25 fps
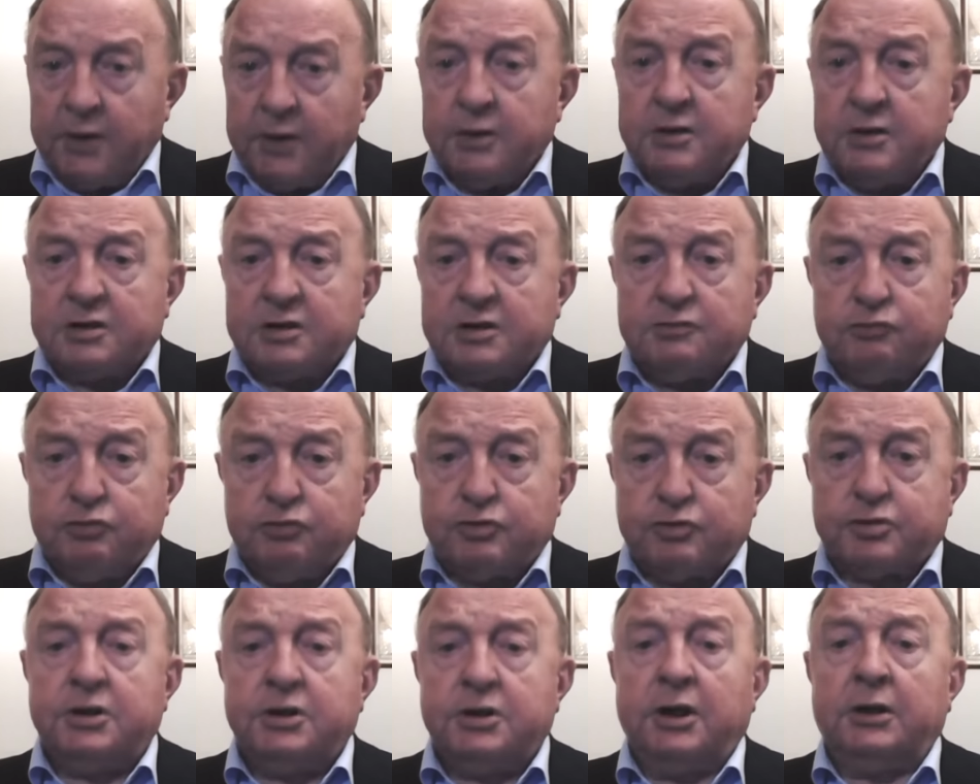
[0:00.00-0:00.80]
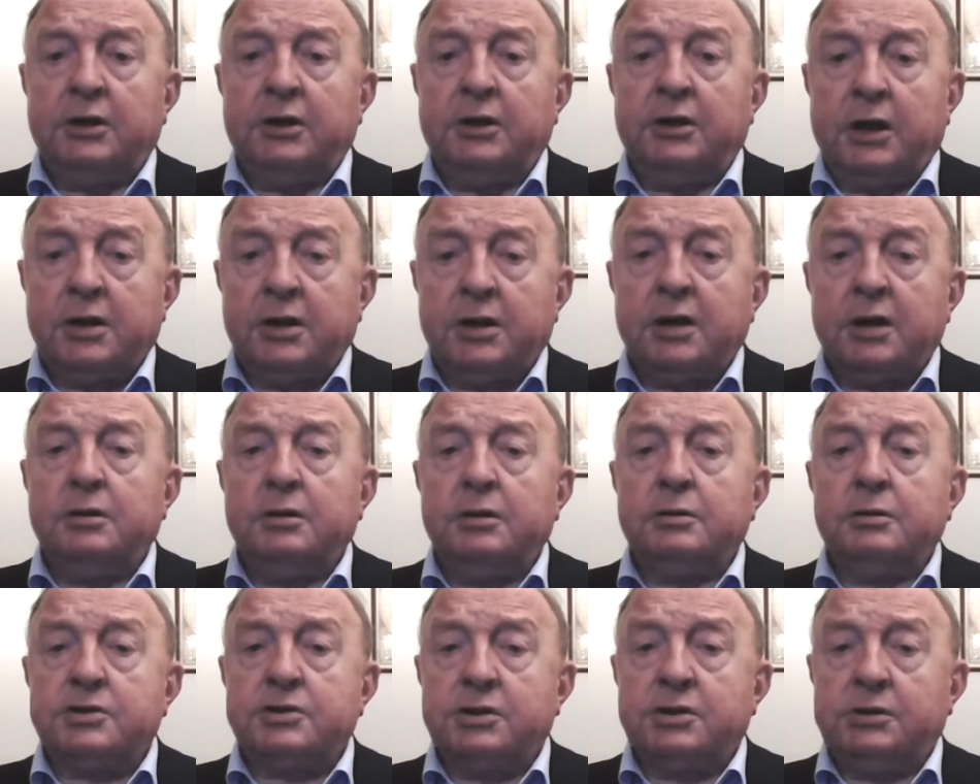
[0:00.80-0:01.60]
I słusznie,
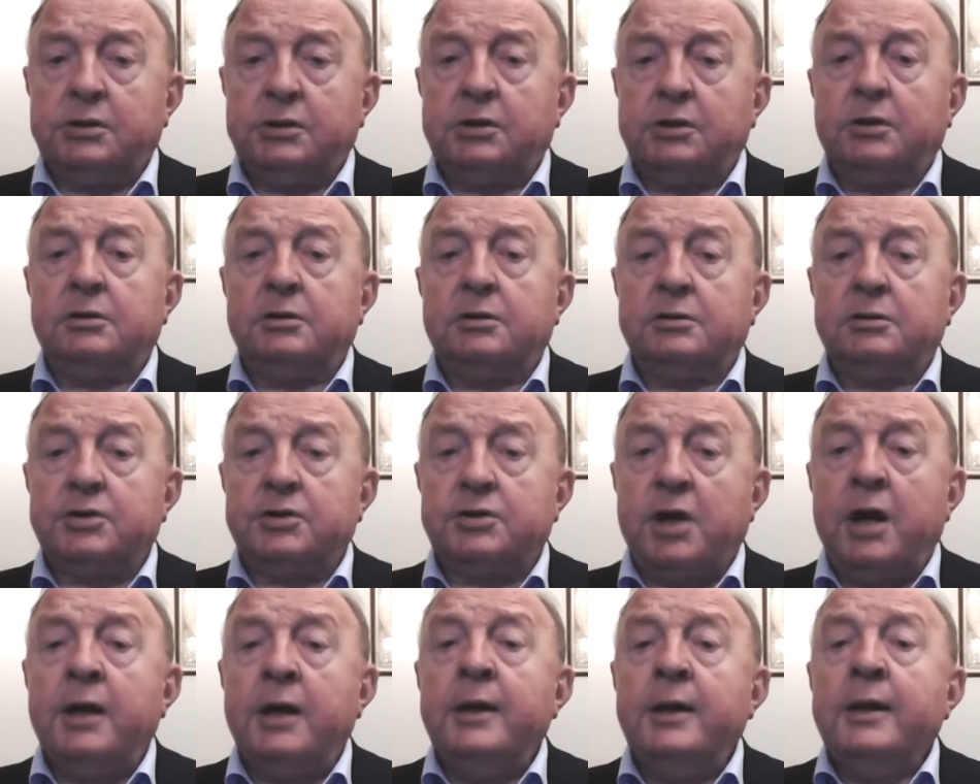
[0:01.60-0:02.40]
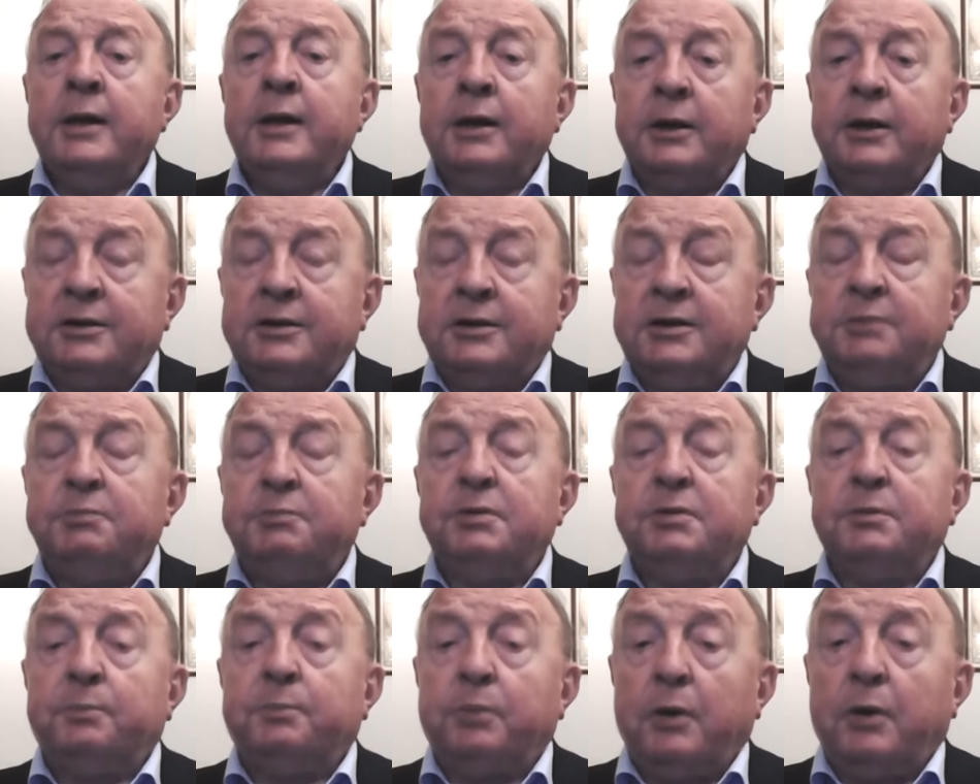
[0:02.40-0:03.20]
dlatego, że
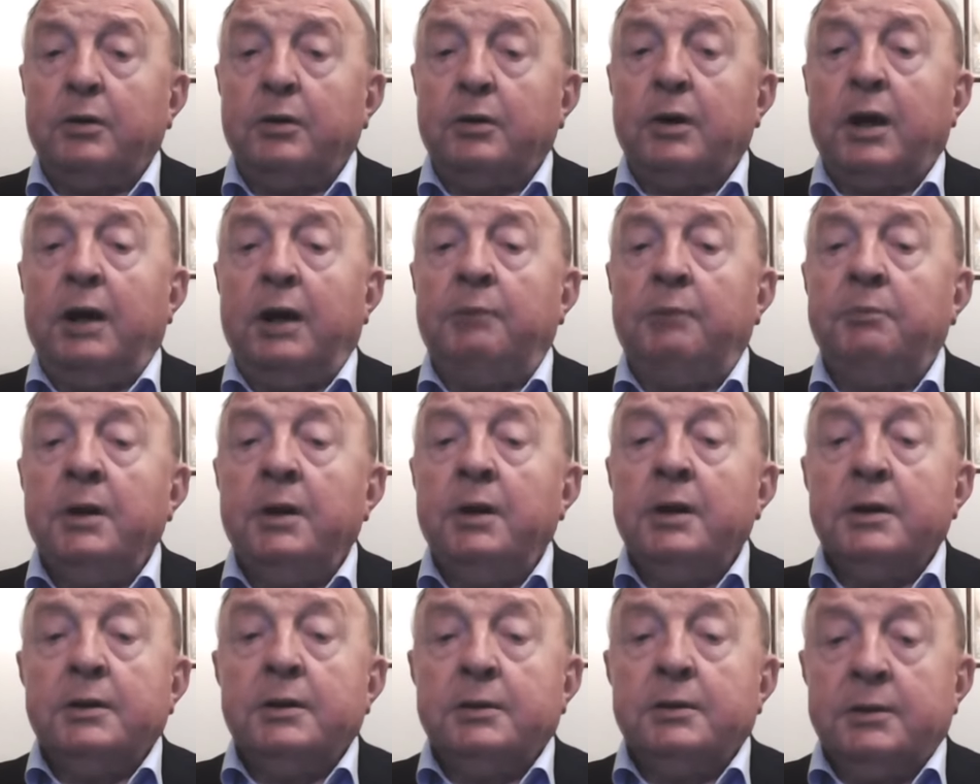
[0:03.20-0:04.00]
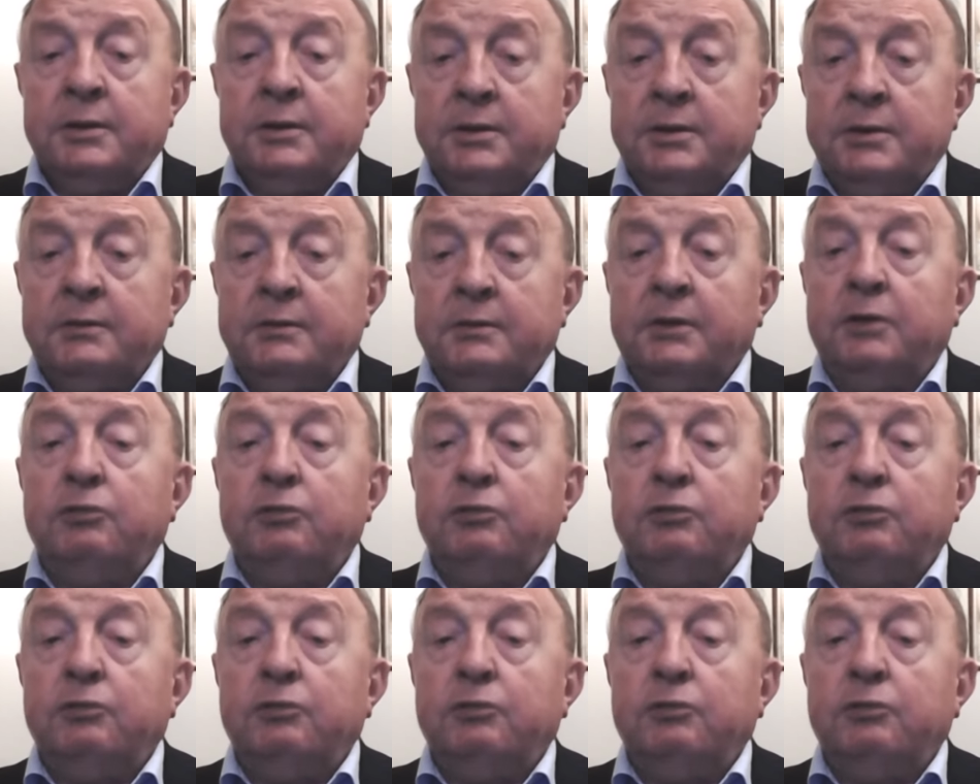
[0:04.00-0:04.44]
gdyby program y,